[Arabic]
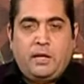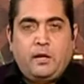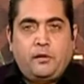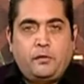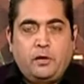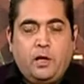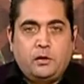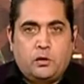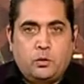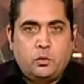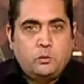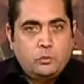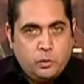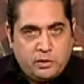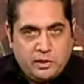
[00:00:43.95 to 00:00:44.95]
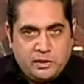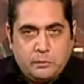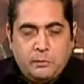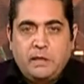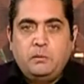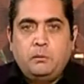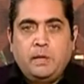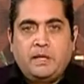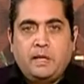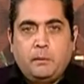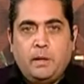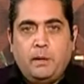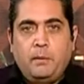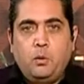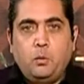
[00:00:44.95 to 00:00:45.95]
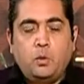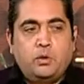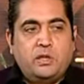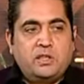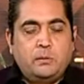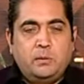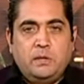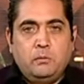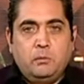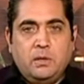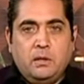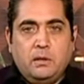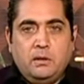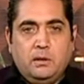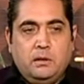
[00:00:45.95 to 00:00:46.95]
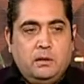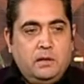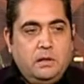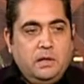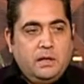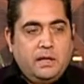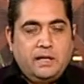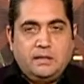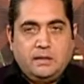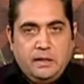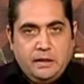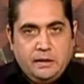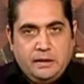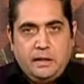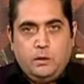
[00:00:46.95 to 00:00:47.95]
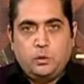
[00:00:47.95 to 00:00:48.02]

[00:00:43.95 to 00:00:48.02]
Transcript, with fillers: عارف ان حضراتكم ملتزمين بالكمامه وملتزمين بالغسيل الايدين